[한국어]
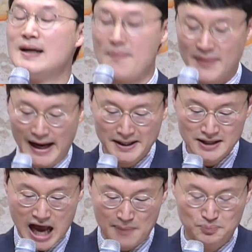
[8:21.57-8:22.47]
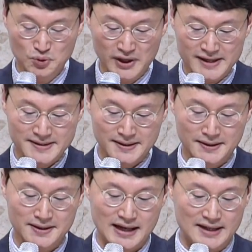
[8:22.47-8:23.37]
나를 아프게
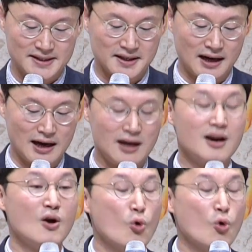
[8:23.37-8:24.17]
찌르는 가시가